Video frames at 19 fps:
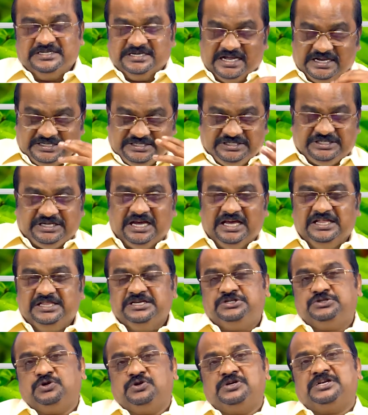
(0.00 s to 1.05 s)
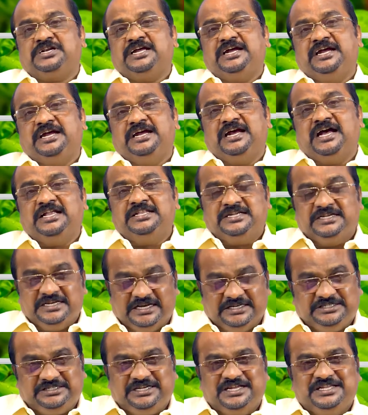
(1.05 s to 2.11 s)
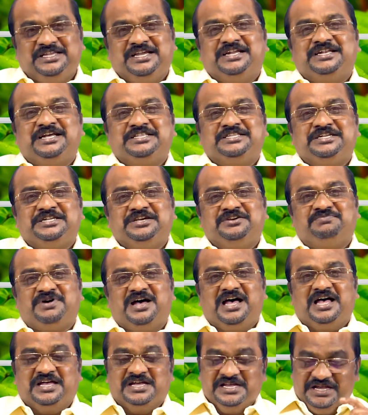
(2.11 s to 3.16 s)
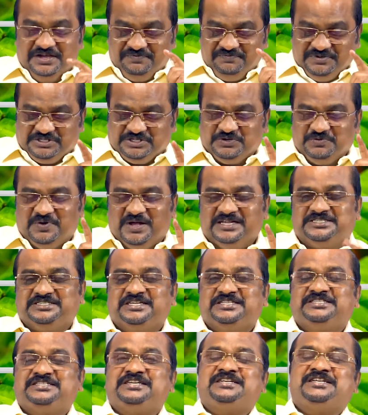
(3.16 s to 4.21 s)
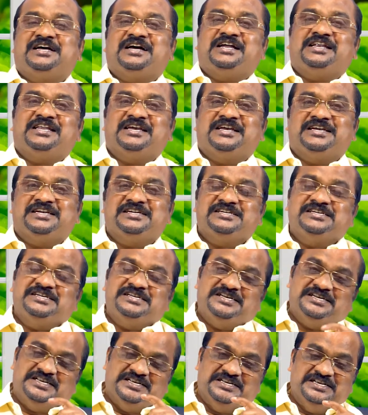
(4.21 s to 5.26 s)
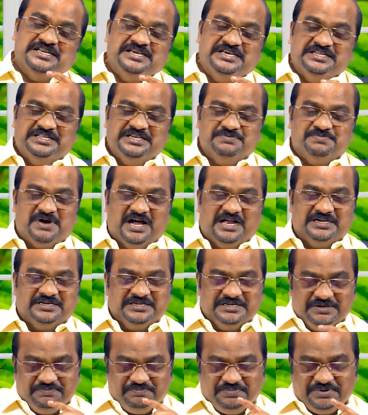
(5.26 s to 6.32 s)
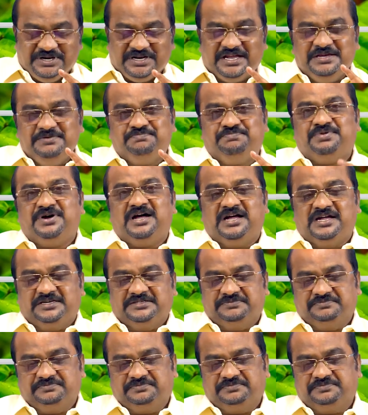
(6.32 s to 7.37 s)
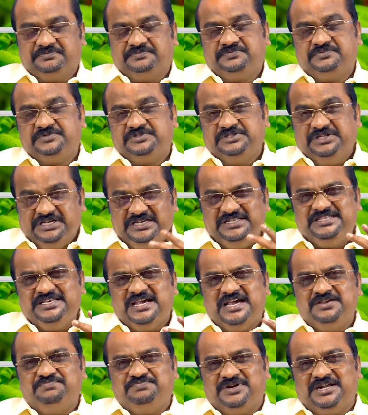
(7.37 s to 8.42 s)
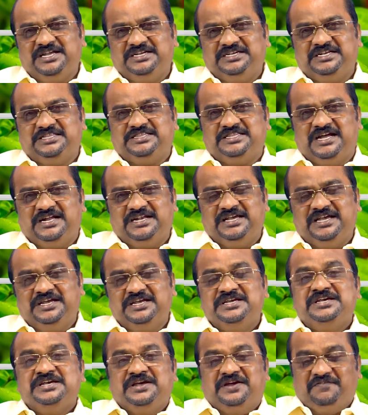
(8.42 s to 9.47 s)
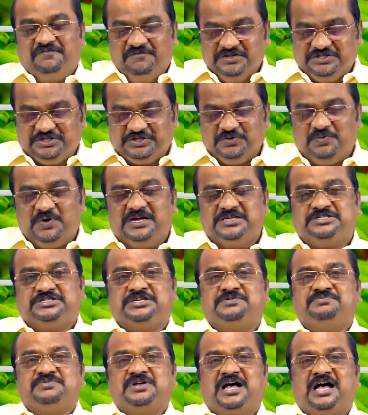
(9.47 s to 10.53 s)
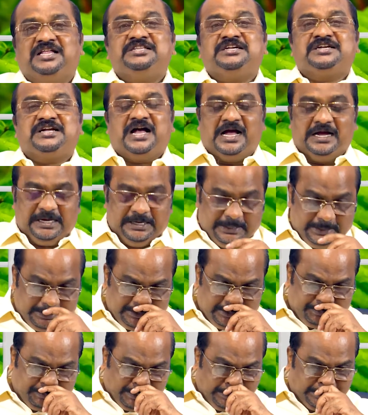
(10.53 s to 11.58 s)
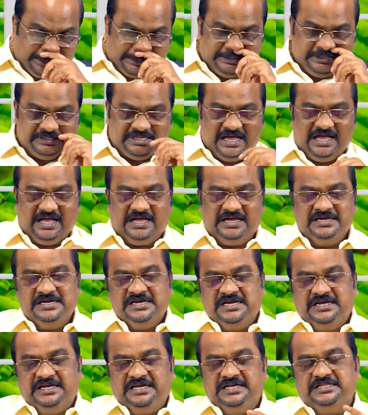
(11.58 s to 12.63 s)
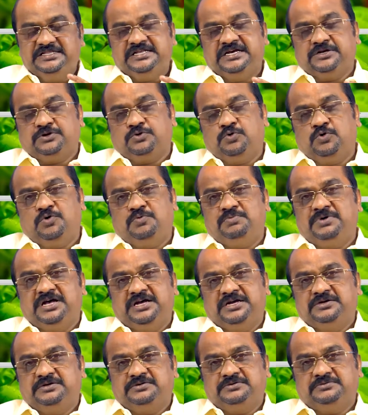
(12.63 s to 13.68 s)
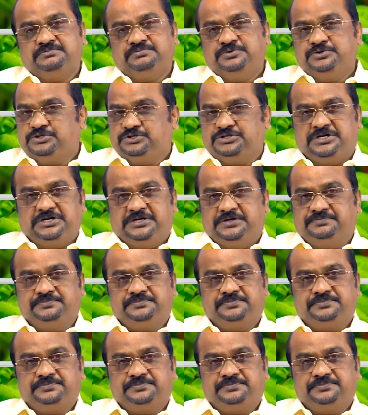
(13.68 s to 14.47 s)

நற்செய்தி சொல்கிற அந்த நற்செய்தி என்ன தெரியுமா விசுவாசத்தினால நீதிமான் பிழைப்பான் நீதியாய் பிழைக்கத்தானே விசுவாசம் அதற்காக எழுதப்பட்டது தான் இந்த ரோம புஸ்தகம்